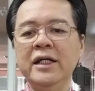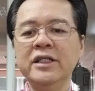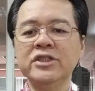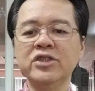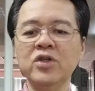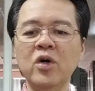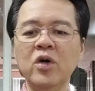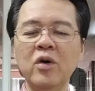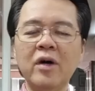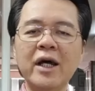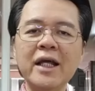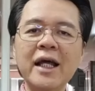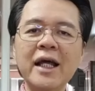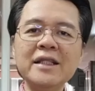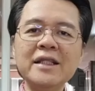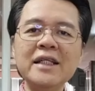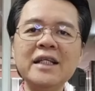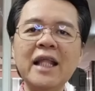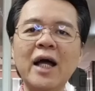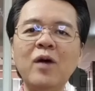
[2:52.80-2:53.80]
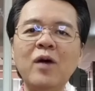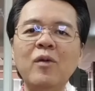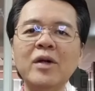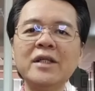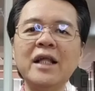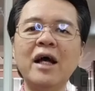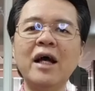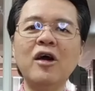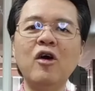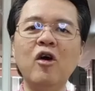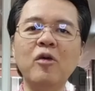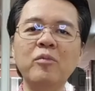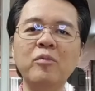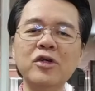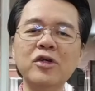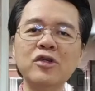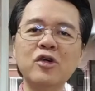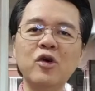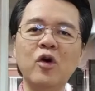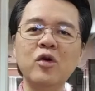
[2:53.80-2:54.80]
So kaya tinawag na
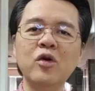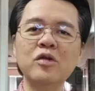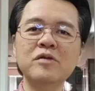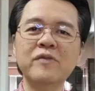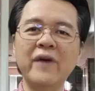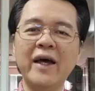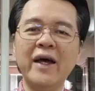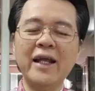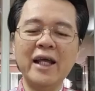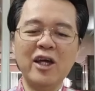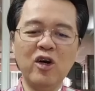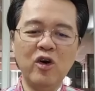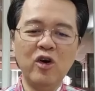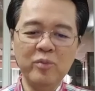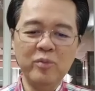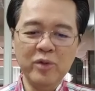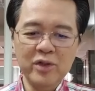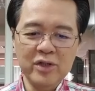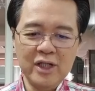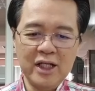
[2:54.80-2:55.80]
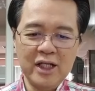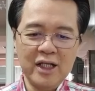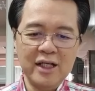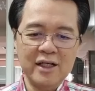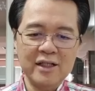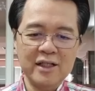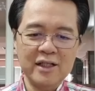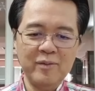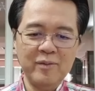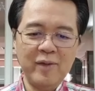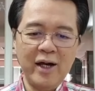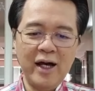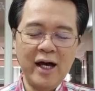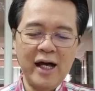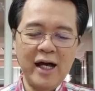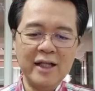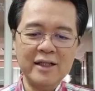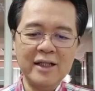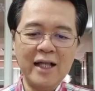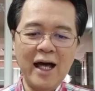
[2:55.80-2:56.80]
common cold, very common eh. 'Di
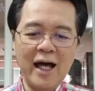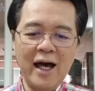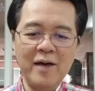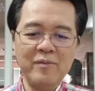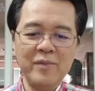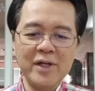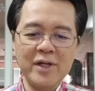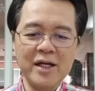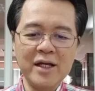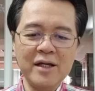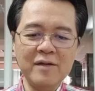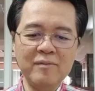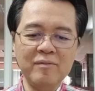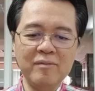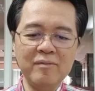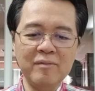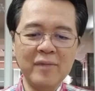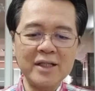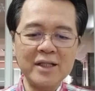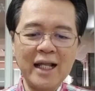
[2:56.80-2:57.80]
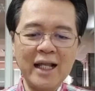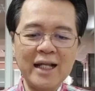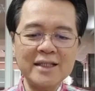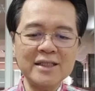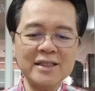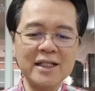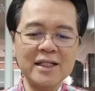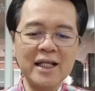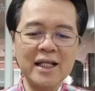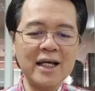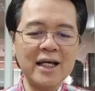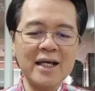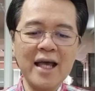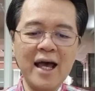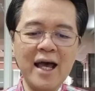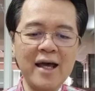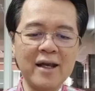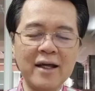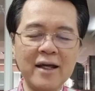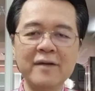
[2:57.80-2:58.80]
ba? Ang daming madalas 'yan
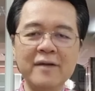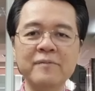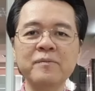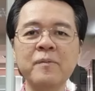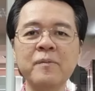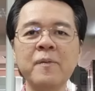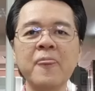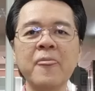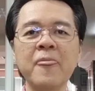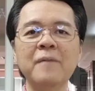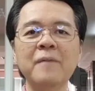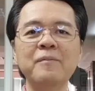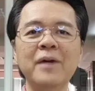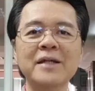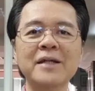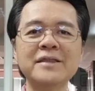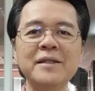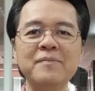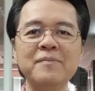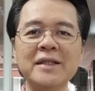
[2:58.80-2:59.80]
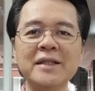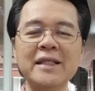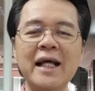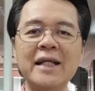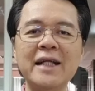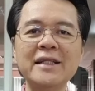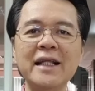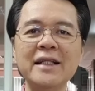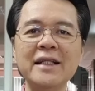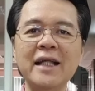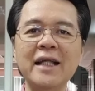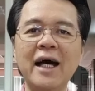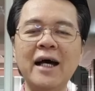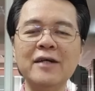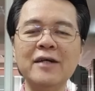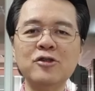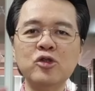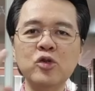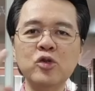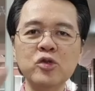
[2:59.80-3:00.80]
nangyayari. Pag sa
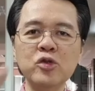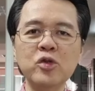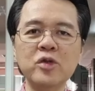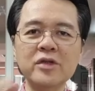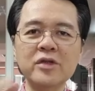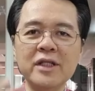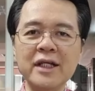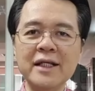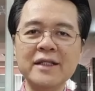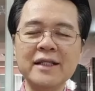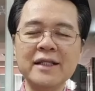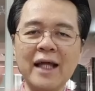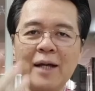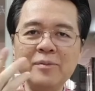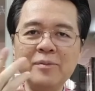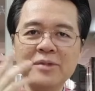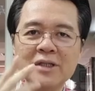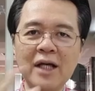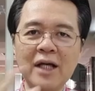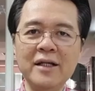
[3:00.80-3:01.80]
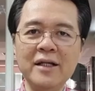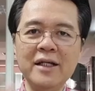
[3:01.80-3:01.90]
matatanda, 2 to 3 times a